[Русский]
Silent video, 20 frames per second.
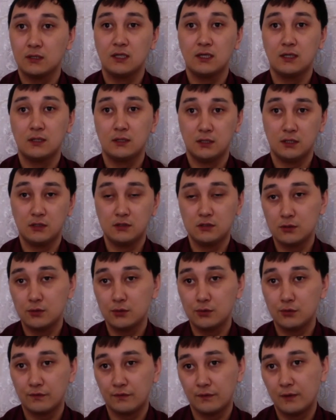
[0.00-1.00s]
данных
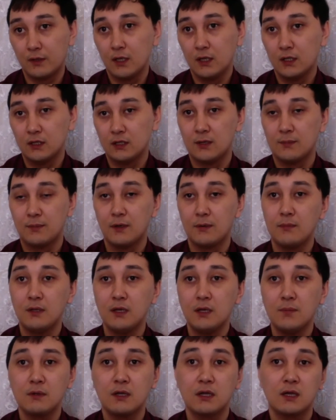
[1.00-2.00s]
слов.
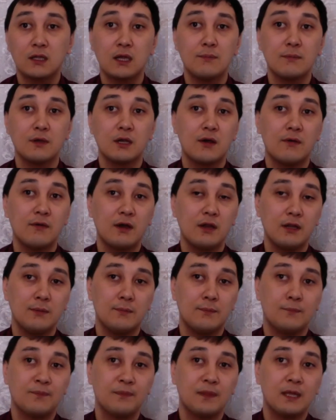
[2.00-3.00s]
Например, мы, когда мы
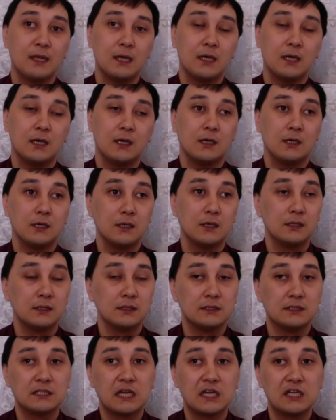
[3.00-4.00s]
говорим, э,
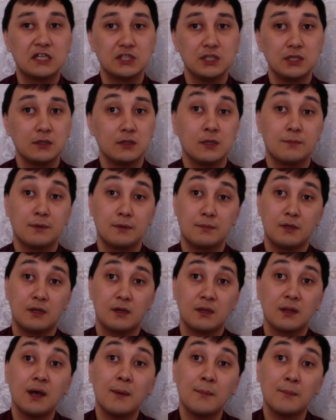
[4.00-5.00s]
скажи,
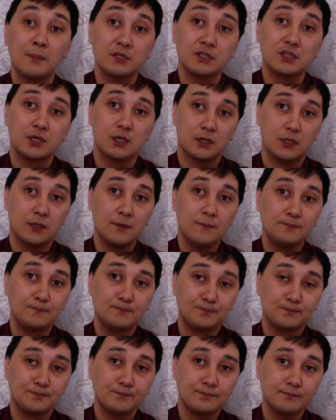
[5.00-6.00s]
например, лампочка, да,
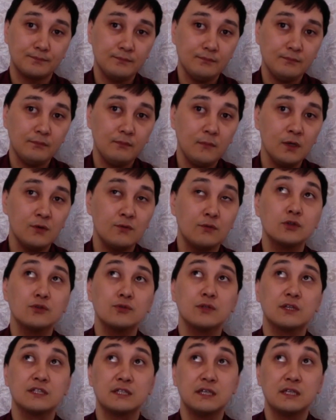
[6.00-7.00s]
вот у
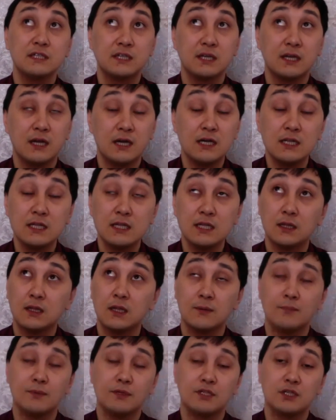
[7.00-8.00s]
нас есть реальная
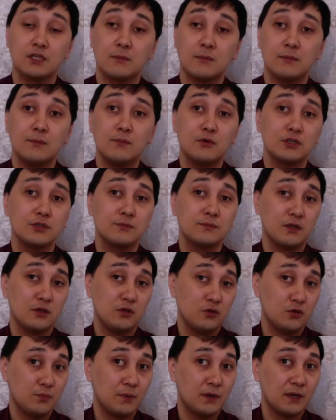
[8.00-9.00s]
лампочка, мы можем на
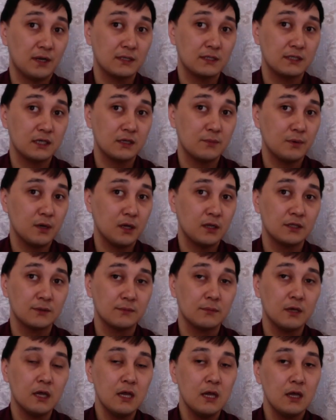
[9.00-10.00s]
нее показать
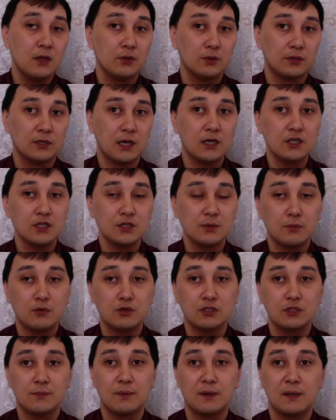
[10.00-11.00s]
пальцем, но также
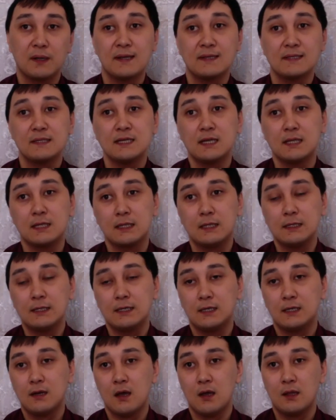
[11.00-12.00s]
можно показать
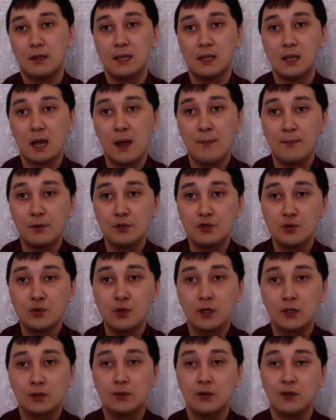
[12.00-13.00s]
э, на лампочку,
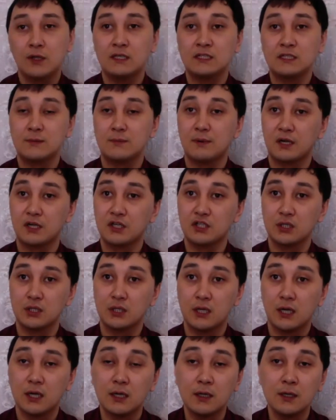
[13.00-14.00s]
которая
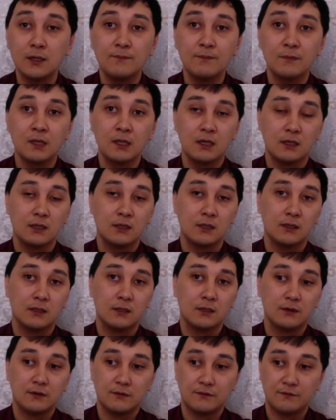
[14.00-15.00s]
изображена э,
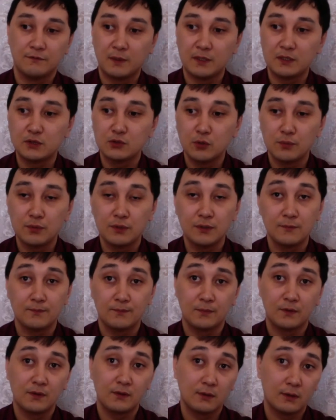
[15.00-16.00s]
в пособии,
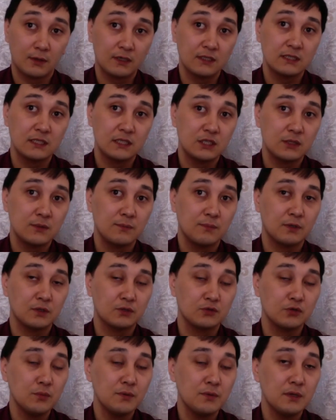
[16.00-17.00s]
различном
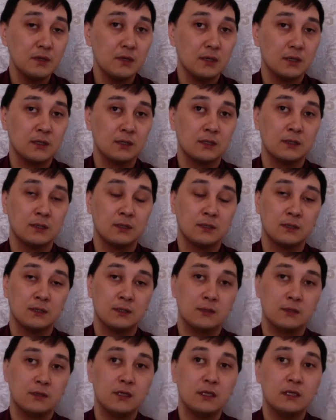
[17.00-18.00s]
пособии,
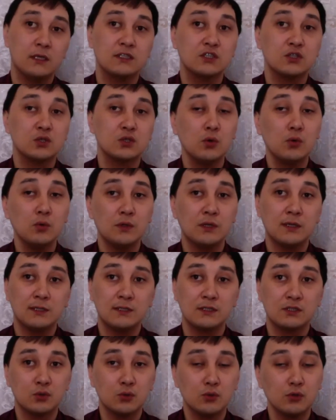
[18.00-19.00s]
э, или стол, или
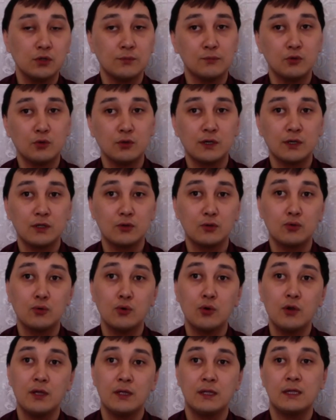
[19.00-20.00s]
стул, и многое
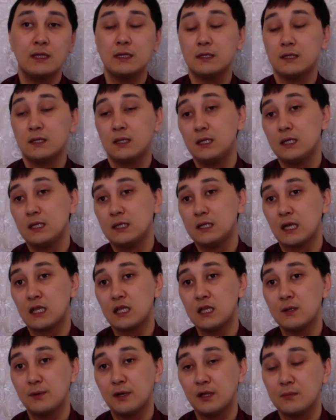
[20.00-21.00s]
другое, или, или
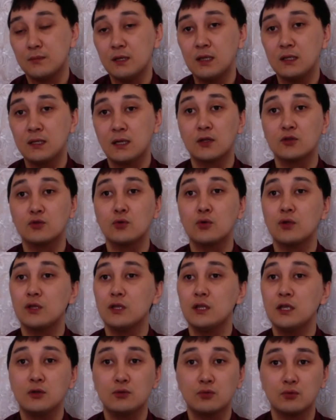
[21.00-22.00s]
такие предметы, которые
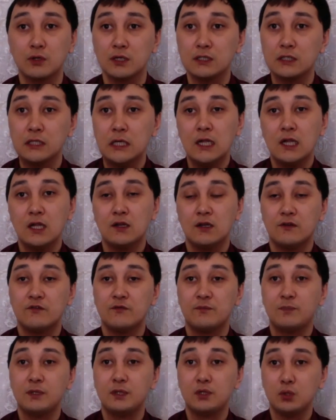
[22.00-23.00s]
нет у нас
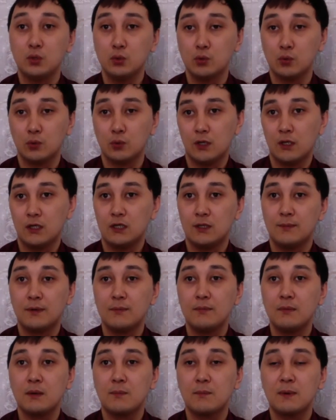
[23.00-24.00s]
в быту.
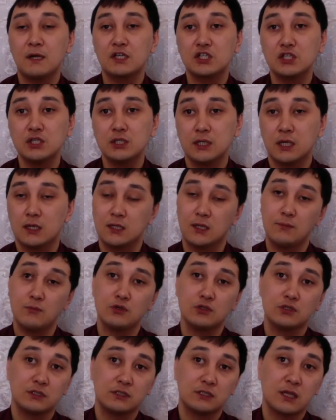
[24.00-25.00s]
Например, машина, она
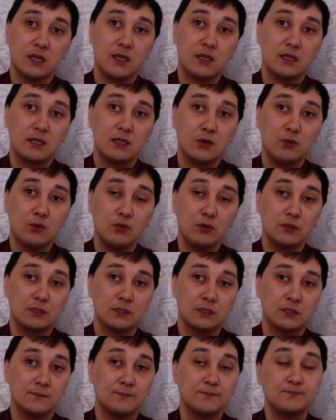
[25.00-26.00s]
может стоять на
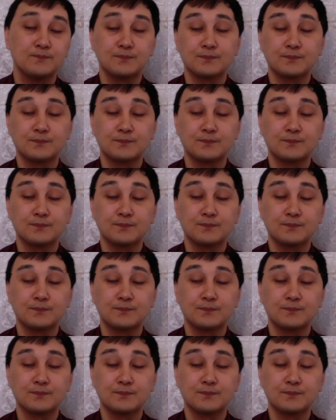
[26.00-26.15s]
улице.